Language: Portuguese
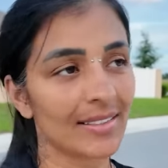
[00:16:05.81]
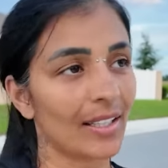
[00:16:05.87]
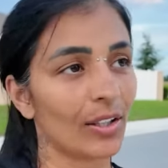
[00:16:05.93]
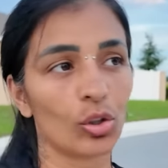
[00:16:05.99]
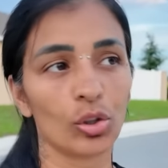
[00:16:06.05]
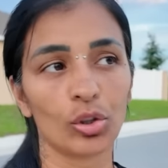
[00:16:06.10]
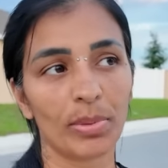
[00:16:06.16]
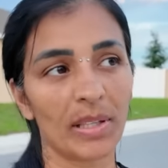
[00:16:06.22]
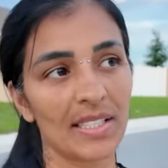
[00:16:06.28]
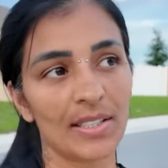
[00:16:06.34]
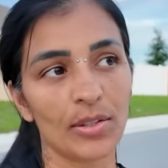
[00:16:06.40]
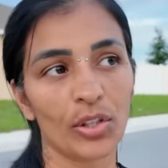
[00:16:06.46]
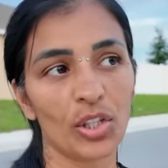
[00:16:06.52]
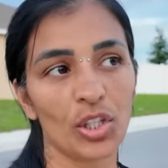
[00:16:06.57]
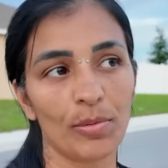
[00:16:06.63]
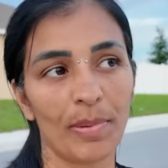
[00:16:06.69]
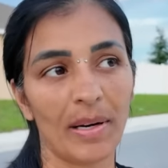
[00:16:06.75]
Sendo que no Brasil
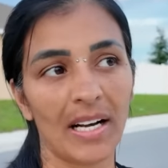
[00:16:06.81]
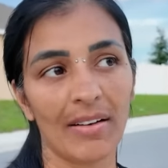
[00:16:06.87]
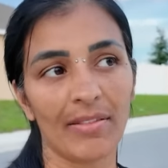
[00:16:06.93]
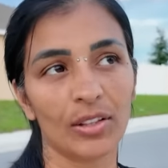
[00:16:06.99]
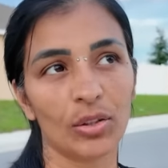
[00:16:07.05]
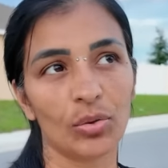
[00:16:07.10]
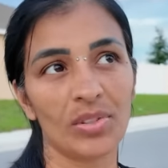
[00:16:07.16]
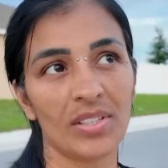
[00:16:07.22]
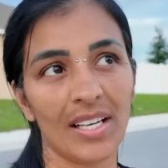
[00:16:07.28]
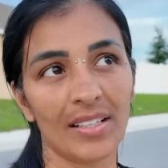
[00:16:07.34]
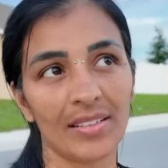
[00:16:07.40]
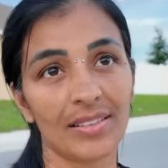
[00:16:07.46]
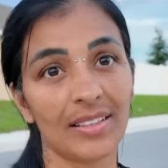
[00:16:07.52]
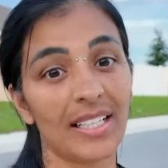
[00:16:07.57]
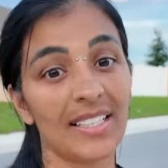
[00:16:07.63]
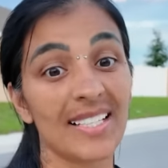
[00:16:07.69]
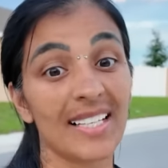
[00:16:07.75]
a gente pagava
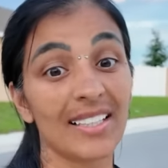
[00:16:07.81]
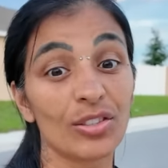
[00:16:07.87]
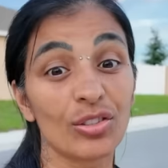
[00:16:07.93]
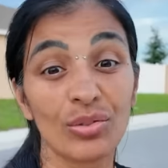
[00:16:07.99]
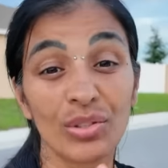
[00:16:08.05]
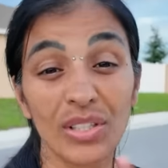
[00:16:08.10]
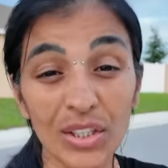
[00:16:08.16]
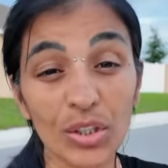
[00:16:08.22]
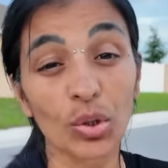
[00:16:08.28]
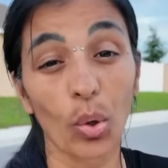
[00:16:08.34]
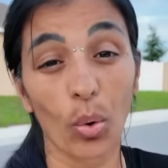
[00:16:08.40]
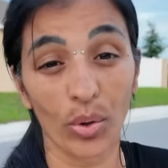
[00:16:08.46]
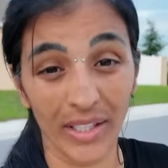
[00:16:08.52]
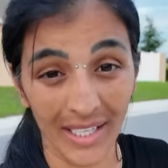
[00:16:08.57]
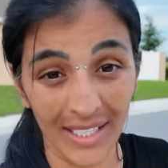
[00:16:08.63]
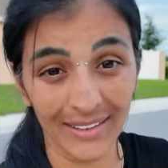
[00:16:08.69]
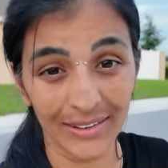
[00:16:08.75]
200, 300,
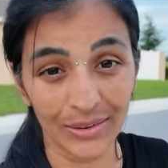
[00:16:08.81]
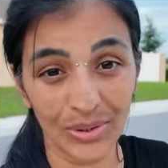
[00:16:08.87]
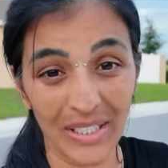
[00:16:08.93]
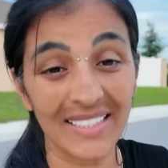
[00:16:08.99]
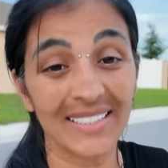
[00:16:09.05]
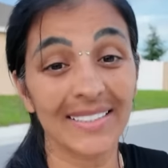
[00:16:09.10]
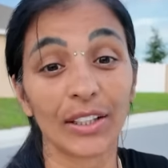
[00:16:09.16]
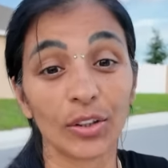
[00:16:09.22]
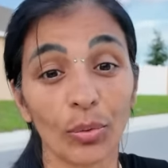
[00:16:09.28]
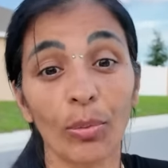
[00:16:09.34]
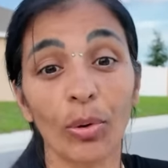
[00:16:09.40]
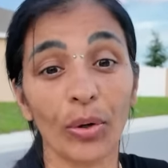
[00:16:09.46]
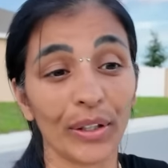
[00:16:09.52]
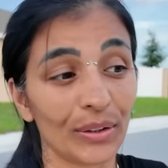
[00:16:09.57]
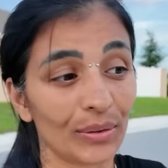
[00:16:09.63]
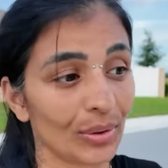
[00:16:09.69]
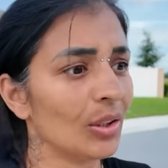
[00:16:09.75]
estourando, Nunca gastando
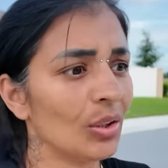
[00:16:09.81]
muito.